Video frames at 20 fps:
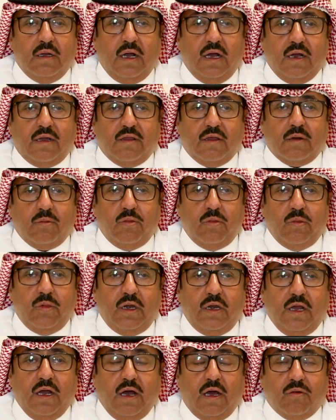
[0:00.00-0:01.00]
اكثر من
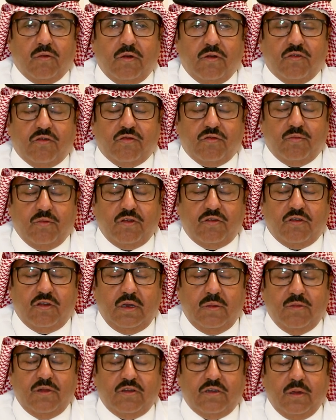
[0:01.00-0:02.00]
مليار ونصف
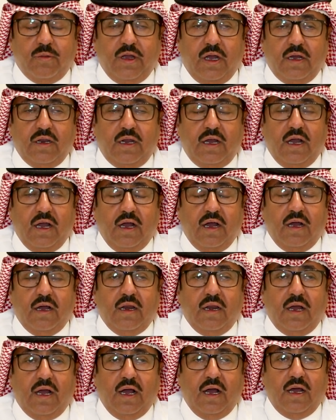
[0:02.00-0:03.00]
مسلم من جميع
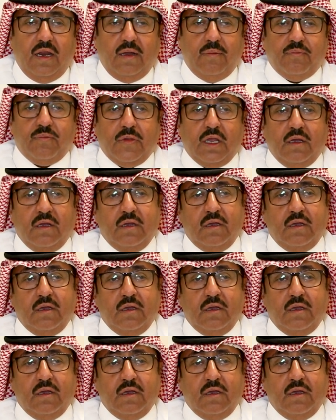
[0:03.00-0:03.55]
انحاء العالم